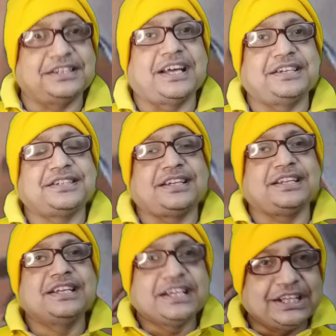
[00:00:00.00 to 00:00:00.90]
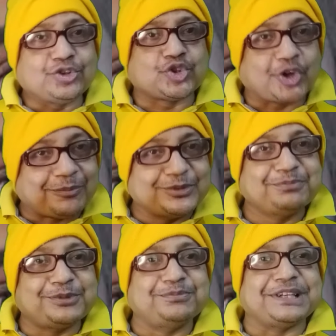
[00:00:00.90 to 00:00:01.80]
দায় সারে কিন্তু শবনম
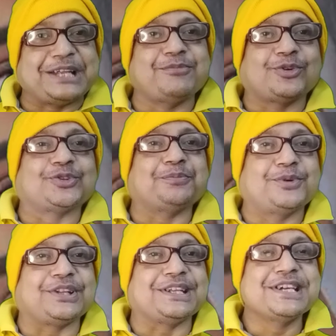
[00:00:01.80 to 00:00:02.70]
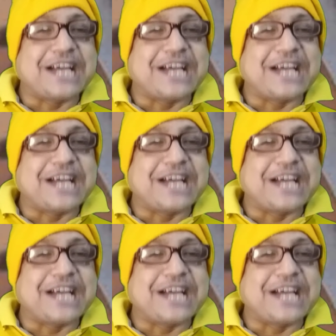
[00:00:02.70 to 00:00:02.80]
বুবদির এই বক্তব্যটি